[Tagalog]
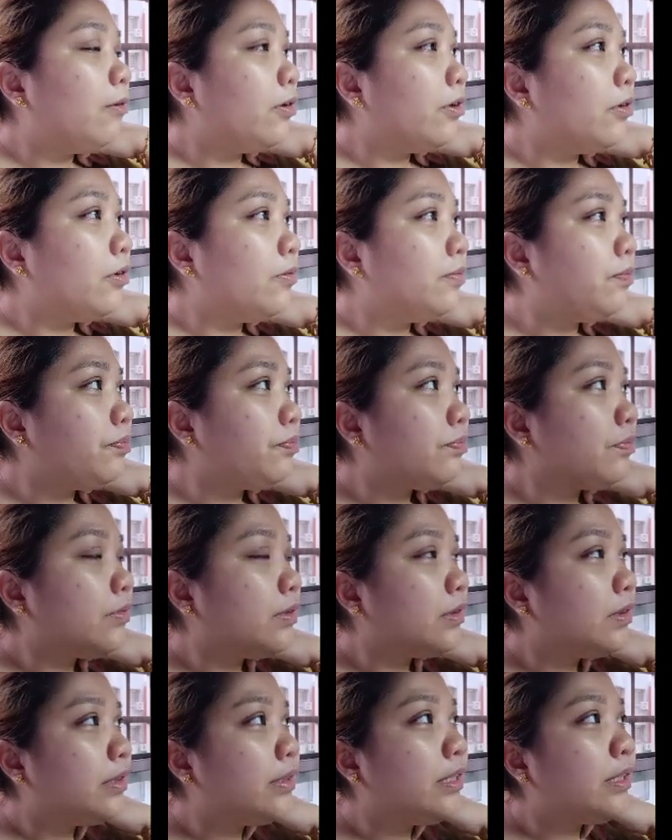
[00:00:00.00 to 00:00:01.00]
mo yung
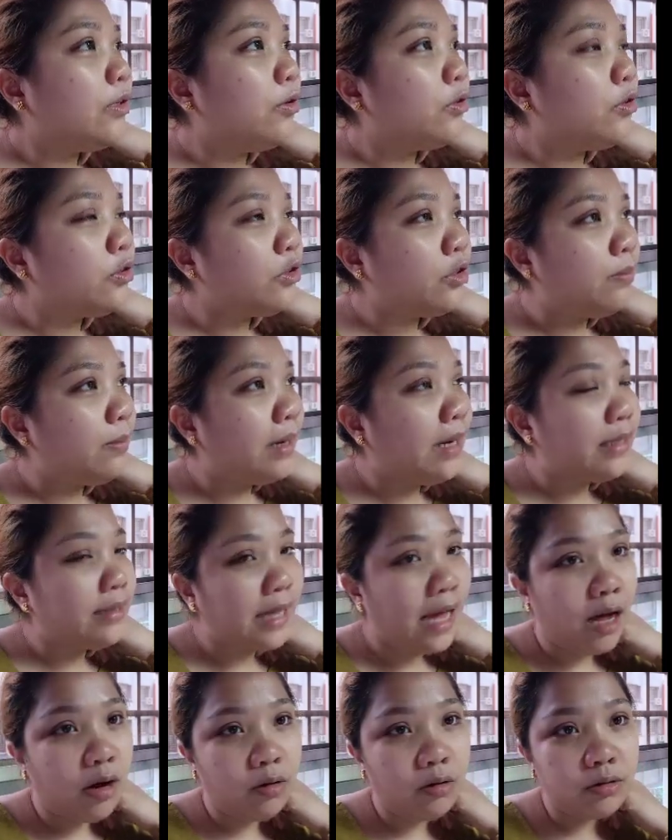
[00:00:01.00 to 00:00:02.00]
siguro 'tong mga
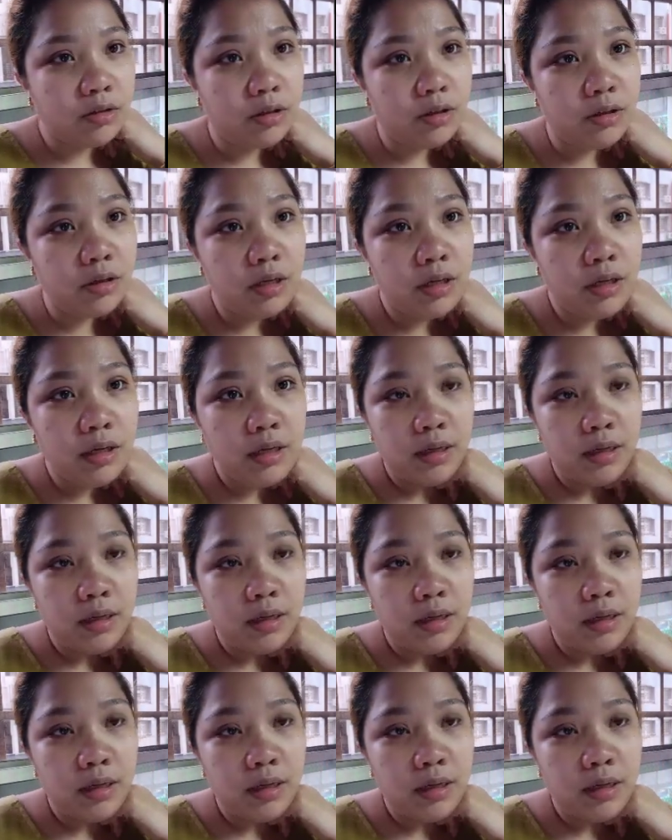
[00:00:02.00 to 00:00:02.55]
taong 'to